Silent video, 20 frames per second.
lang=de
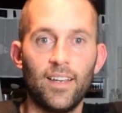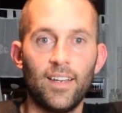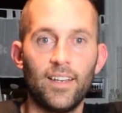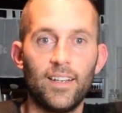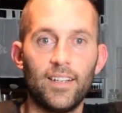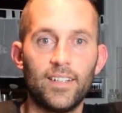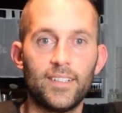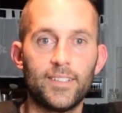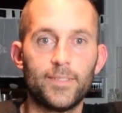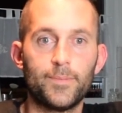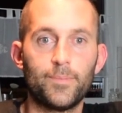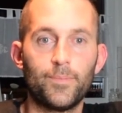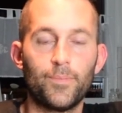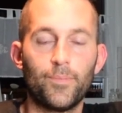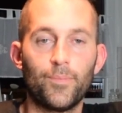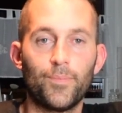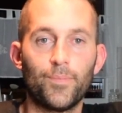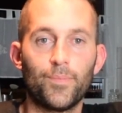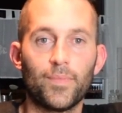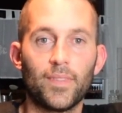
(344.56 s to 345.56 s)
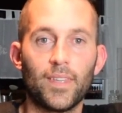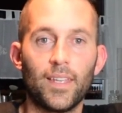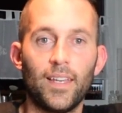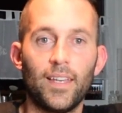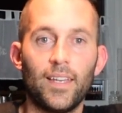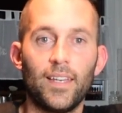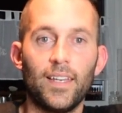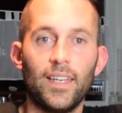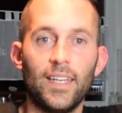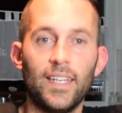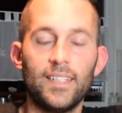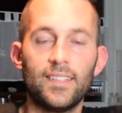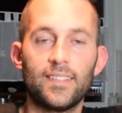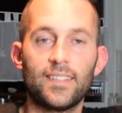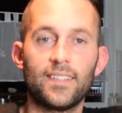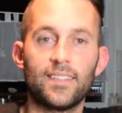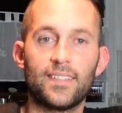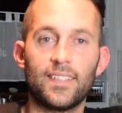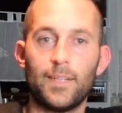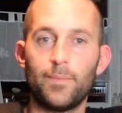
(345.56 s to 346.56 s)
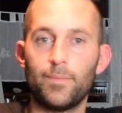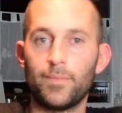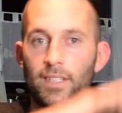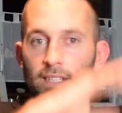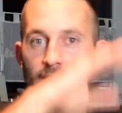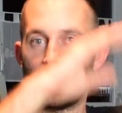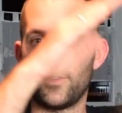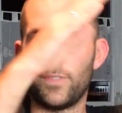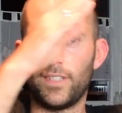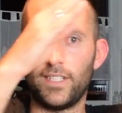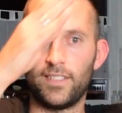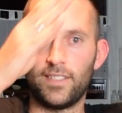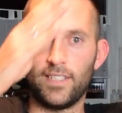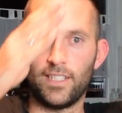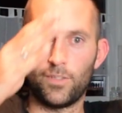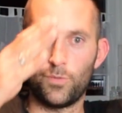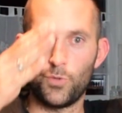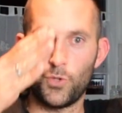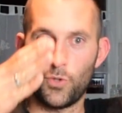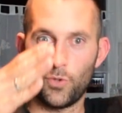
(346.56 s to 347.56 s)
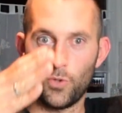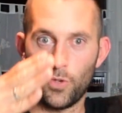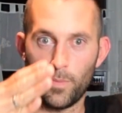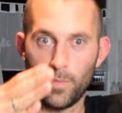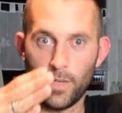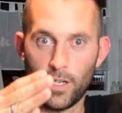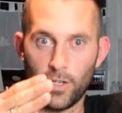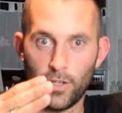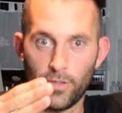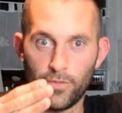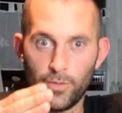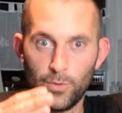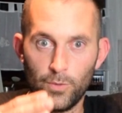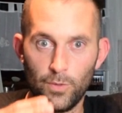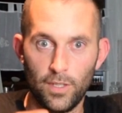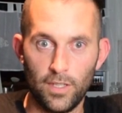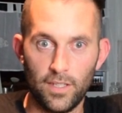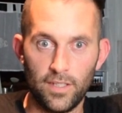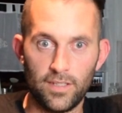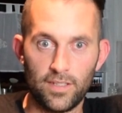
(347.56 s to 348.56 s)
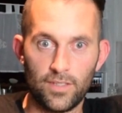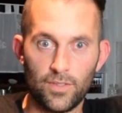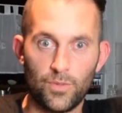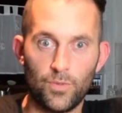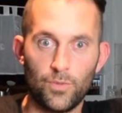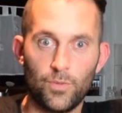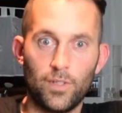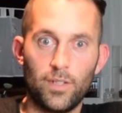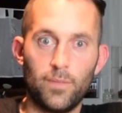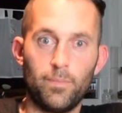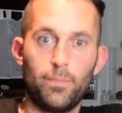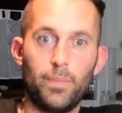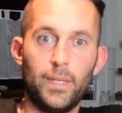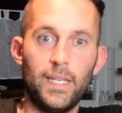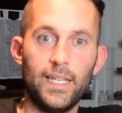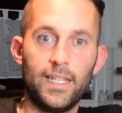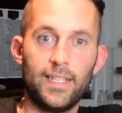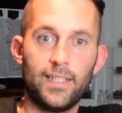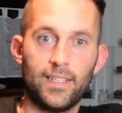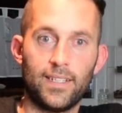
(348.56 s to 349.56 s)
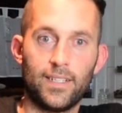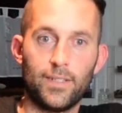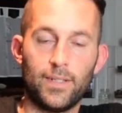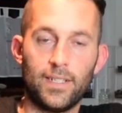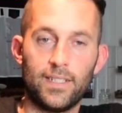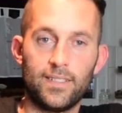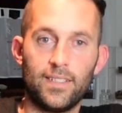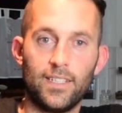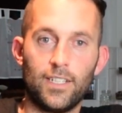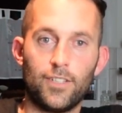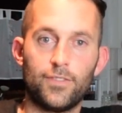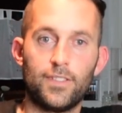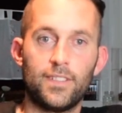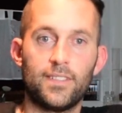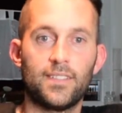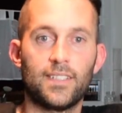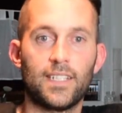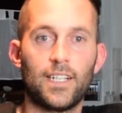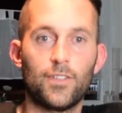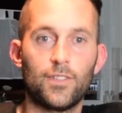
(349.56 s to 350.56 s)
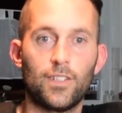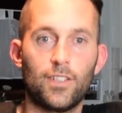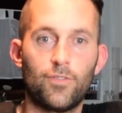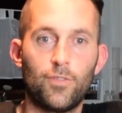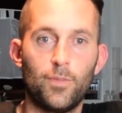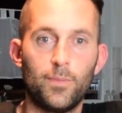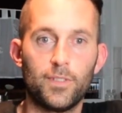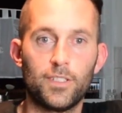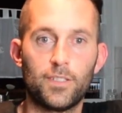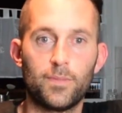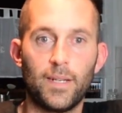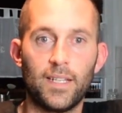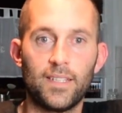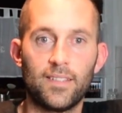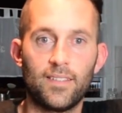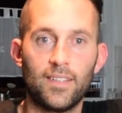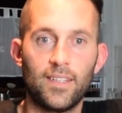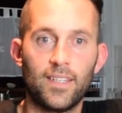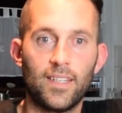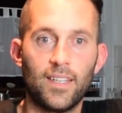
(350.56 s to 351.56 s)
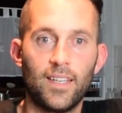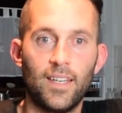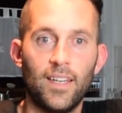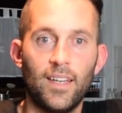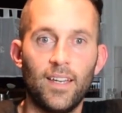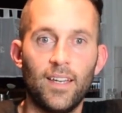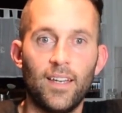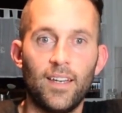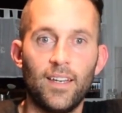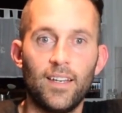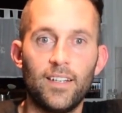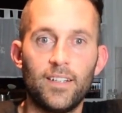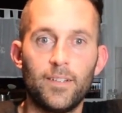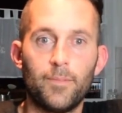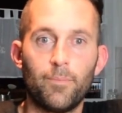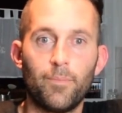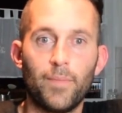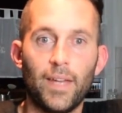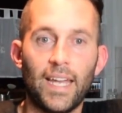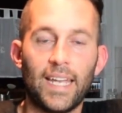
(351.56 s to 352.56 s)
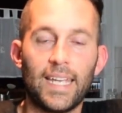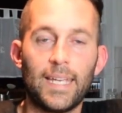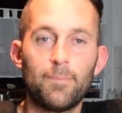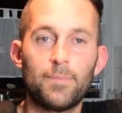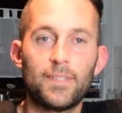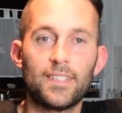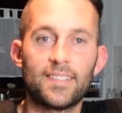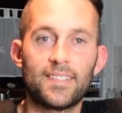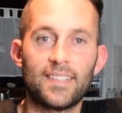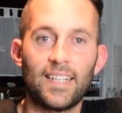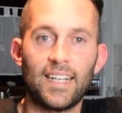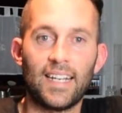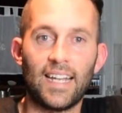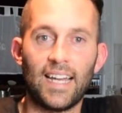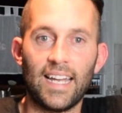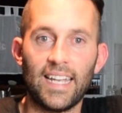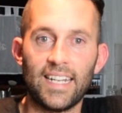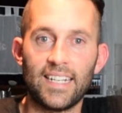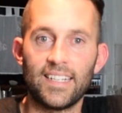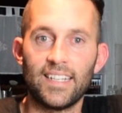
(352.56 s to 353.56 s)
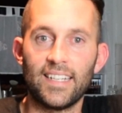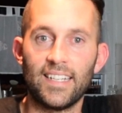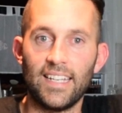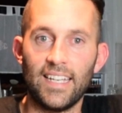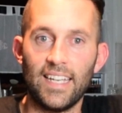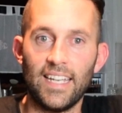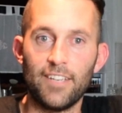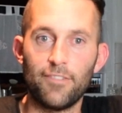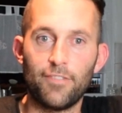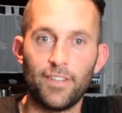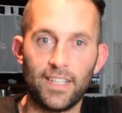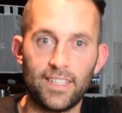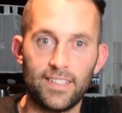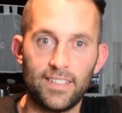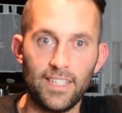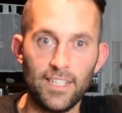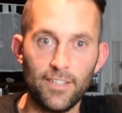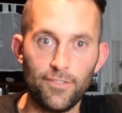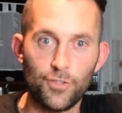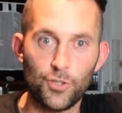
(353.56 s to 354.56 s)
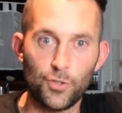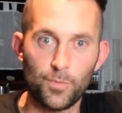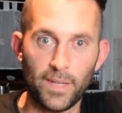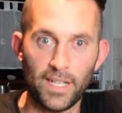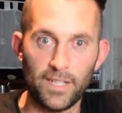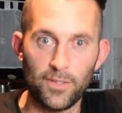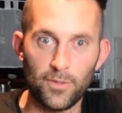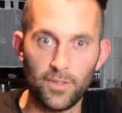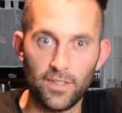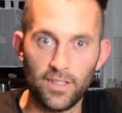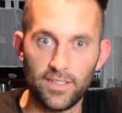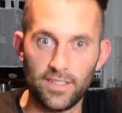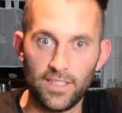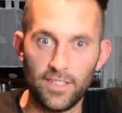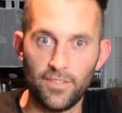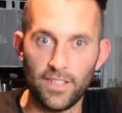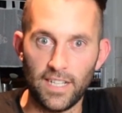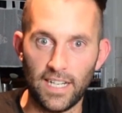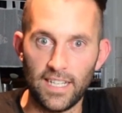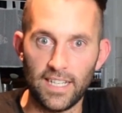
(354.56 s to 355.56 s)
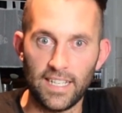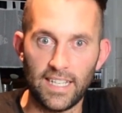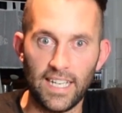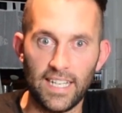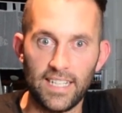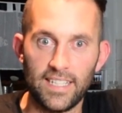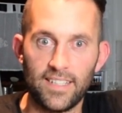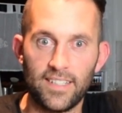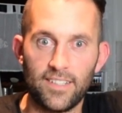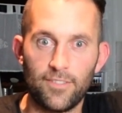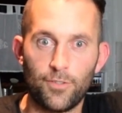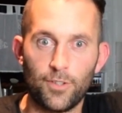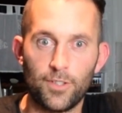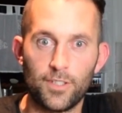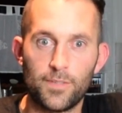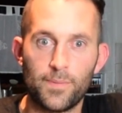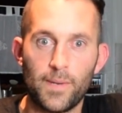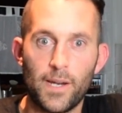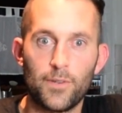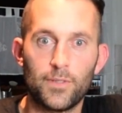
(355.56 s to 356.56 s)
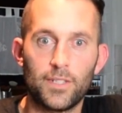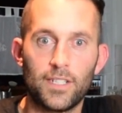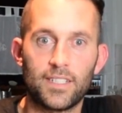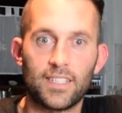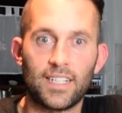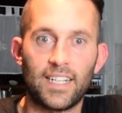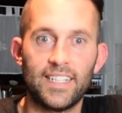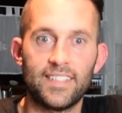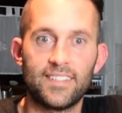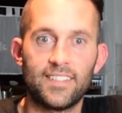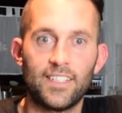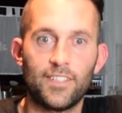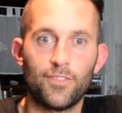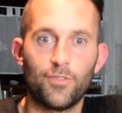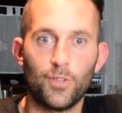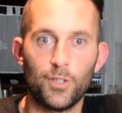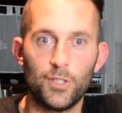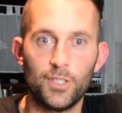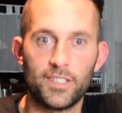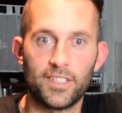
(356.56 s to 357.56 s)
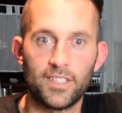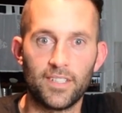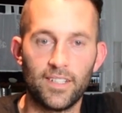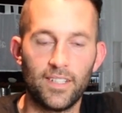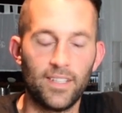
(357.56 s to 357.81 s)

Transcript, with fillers: Ähm, insgesamt, also weil das ja zwischendurch mal auch auf Null ist und nur im Peak quasi auf diesen 325, ähm, ergibt es dann eine Effektivspannung, die wir alle kennen, von 230 Volt.